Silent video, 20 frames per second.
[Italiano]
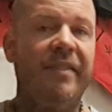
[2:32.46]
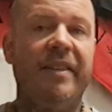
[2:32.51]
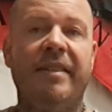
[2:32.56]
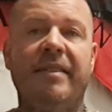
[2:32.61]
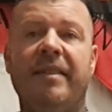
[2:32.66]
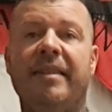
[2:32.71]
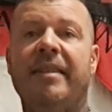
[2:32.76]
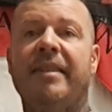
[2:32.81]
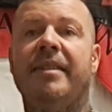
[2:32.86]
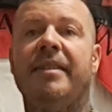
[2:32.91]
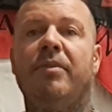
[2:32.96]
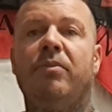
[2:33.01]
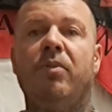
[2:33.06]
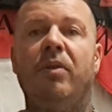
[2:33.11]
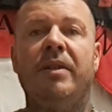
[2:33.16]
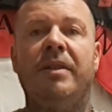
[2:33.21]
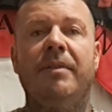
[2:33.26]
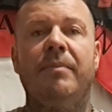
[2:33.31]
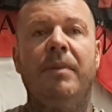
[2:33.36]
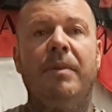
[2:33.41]
vendere anche
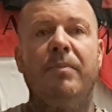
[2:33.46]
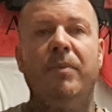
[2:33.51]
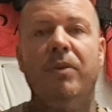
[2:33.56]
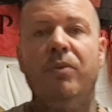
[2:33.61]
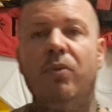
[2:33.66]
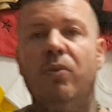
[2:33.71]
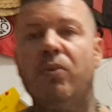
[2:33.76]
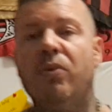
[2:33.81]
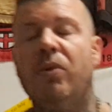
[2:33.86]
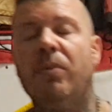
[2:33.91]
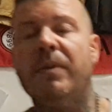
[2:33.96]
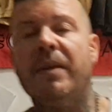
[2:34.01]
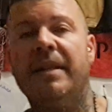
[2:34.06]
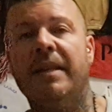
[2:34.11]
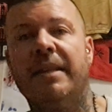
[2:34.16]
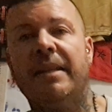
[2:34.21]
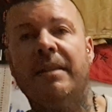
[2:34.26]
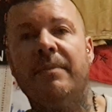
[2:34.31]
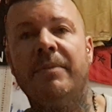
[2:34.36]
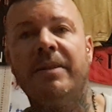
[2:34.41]
qualche mammalucco,
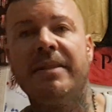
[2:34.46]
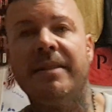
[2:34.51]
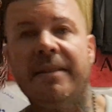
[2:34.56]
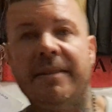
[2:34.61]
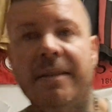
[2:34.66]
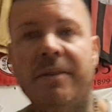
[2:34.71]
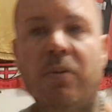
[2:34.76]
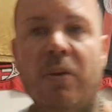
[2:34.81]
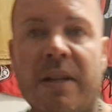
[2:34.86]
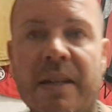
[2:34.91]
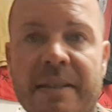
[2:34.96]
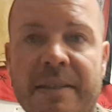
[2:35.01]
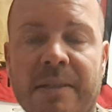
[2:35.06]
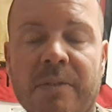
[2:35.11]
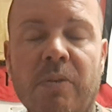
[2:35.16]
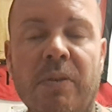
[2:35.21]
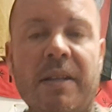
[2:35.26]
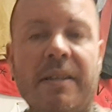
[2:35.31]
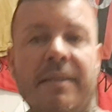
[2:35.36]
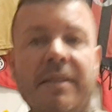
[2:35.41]
magari la maglietta a
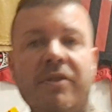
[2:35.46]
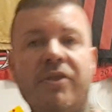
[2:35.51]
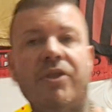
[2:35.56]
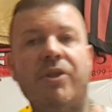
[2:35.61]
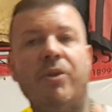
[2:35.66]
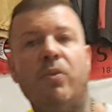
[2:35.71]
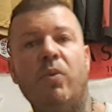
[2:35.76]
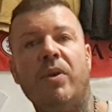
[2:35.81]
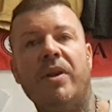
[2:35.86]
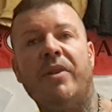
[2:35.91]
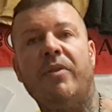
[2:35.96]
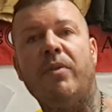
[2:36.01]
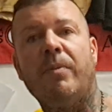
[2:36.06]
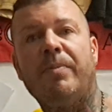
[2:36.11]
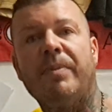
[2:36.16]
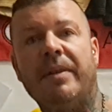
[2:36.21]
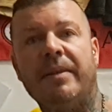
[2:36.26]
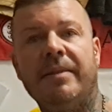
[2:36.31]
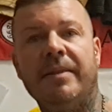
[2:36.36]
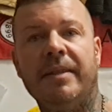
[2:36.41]
40-45 euro
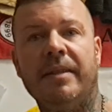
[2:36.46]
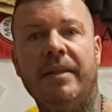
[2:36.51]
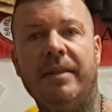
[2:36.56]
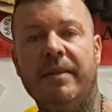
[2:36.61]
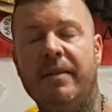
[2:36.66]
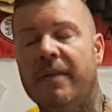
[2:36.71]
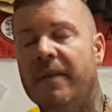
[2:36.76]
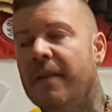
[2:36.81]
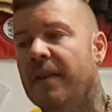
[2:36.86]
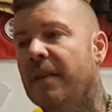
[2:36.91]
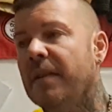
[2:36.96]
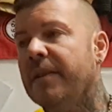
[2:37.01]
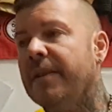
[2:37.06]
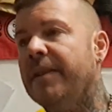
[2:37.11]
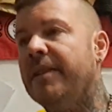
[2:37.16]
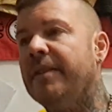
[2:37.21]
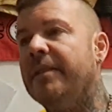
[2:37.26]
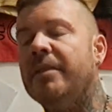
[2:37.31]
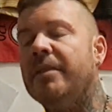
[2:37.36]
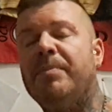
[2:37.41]
per dire.
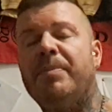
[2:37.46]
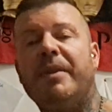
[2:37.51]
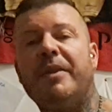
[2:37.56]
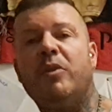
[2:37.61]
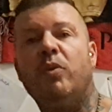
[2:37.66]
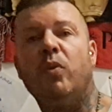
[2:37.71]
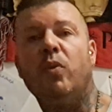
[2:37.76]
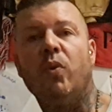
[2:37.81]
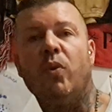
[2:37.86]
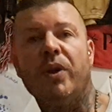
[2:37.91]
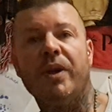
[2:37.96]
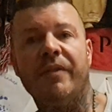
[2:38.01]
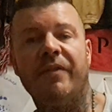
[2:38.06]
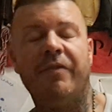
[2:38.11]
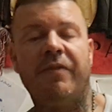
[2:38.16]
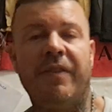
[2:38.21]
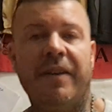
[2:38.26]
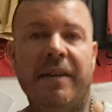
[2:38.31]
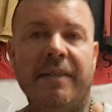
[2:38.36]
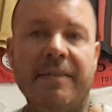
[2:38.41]
Quindi per cui
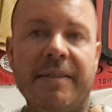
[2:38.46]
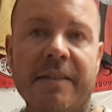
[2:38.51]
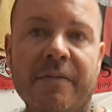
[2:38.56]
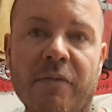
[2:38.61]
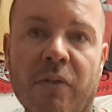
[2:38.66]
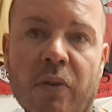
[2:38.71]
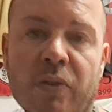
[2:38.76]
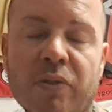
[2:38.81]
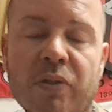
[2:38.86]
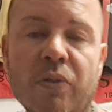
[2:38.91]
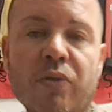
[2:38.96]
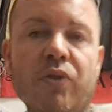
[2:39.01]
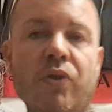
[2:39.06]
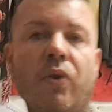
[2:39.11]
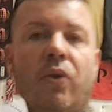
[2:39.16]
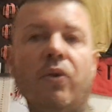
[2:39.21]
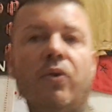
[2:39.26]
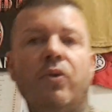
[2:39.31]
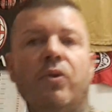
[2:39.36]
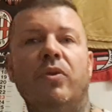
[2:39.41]
fate il vostro
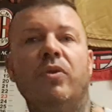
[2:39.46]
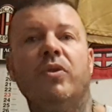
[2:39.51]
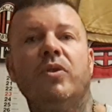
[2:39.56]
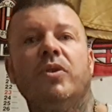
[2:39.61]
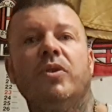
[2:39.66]
gioco.